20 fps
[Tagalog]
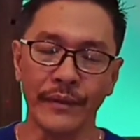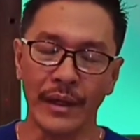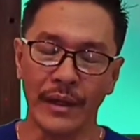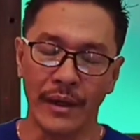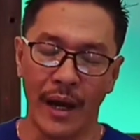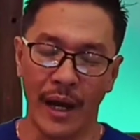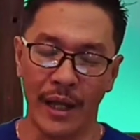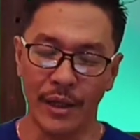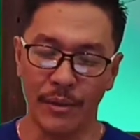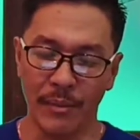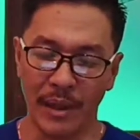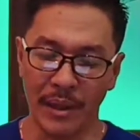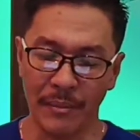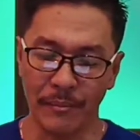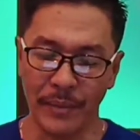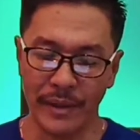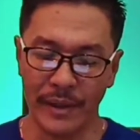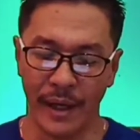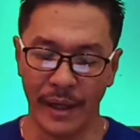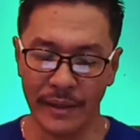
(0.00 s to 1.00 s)
Anumang
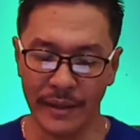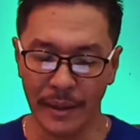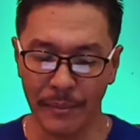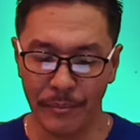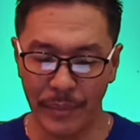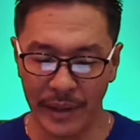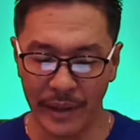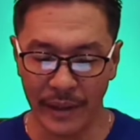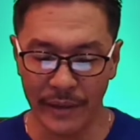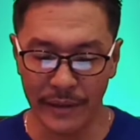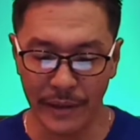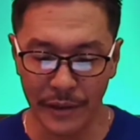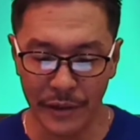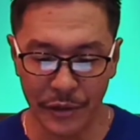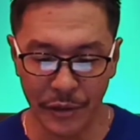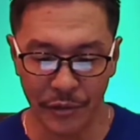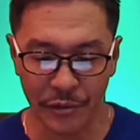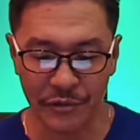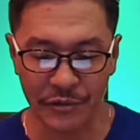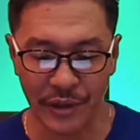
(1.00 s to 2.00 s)
biyayang bigay ng
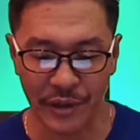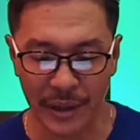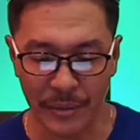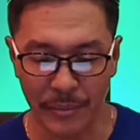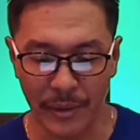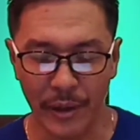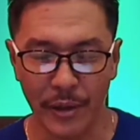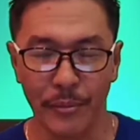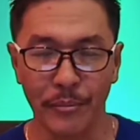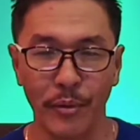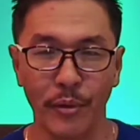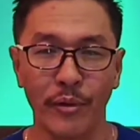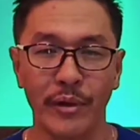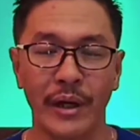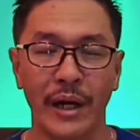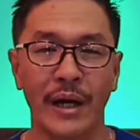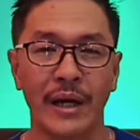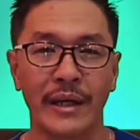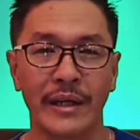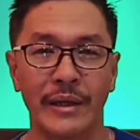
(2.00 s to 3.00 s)
Diyos ay meron kong
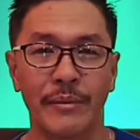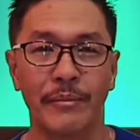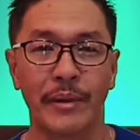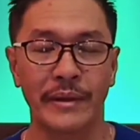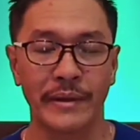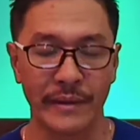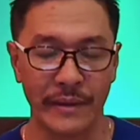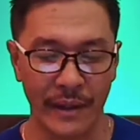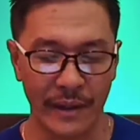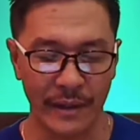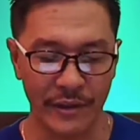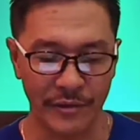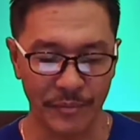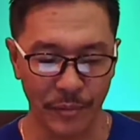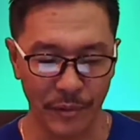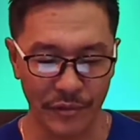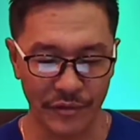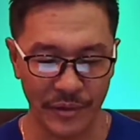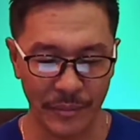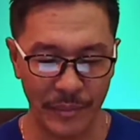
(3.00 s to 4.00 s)
kaaktibat na
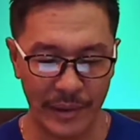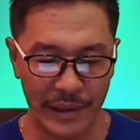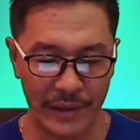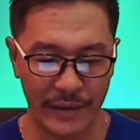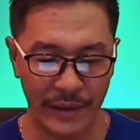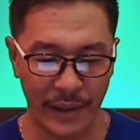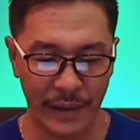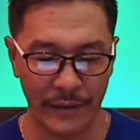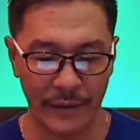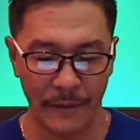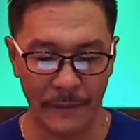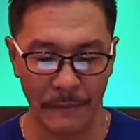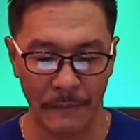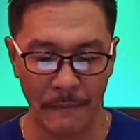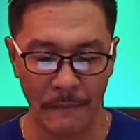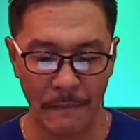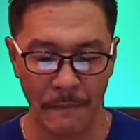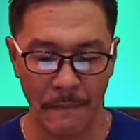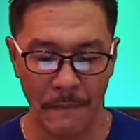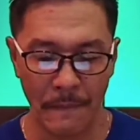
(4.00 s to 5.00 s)
responsibilidad.
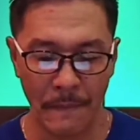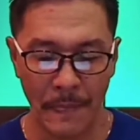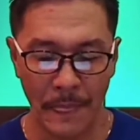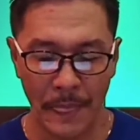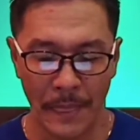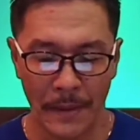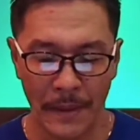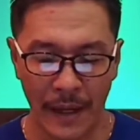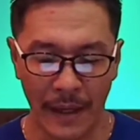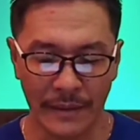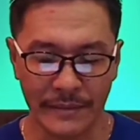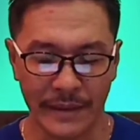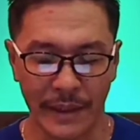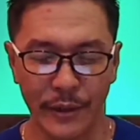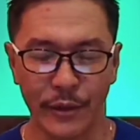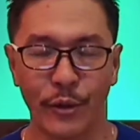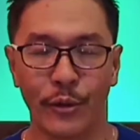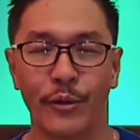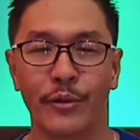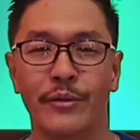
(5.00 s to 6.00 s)
Ang
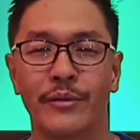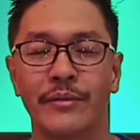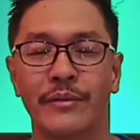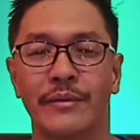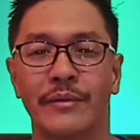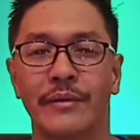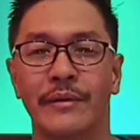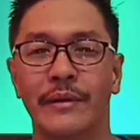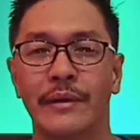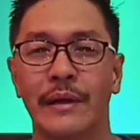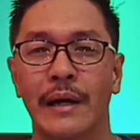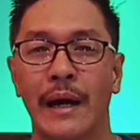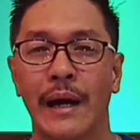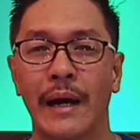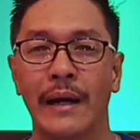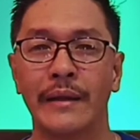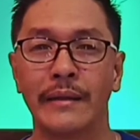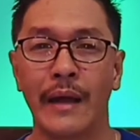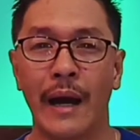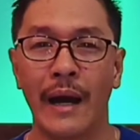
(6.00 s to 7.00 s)
tanong,
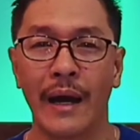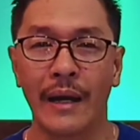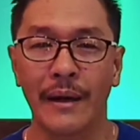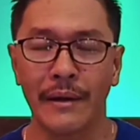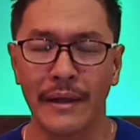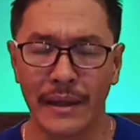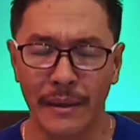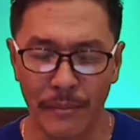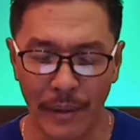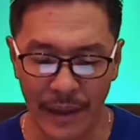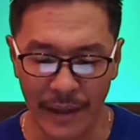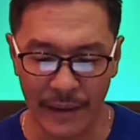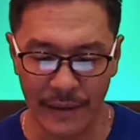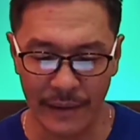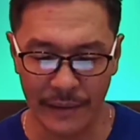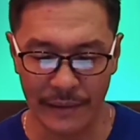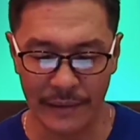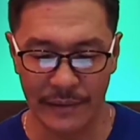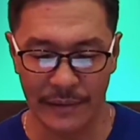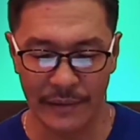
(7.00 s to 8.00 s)
handa ka na ba
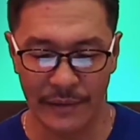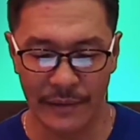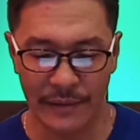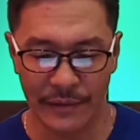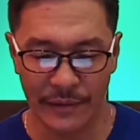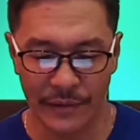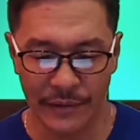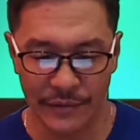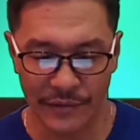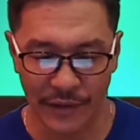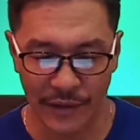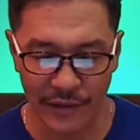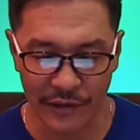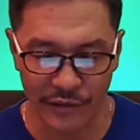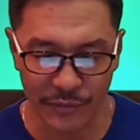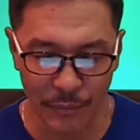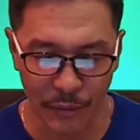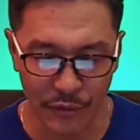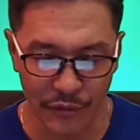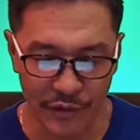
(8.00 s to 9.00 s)
sa
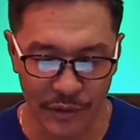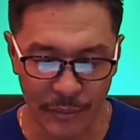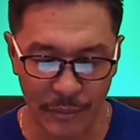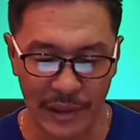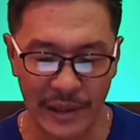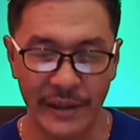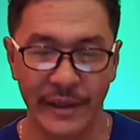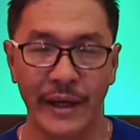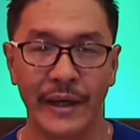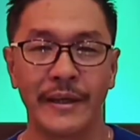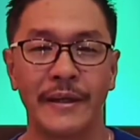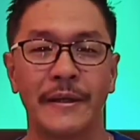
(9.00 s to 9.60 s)
responsibilidad?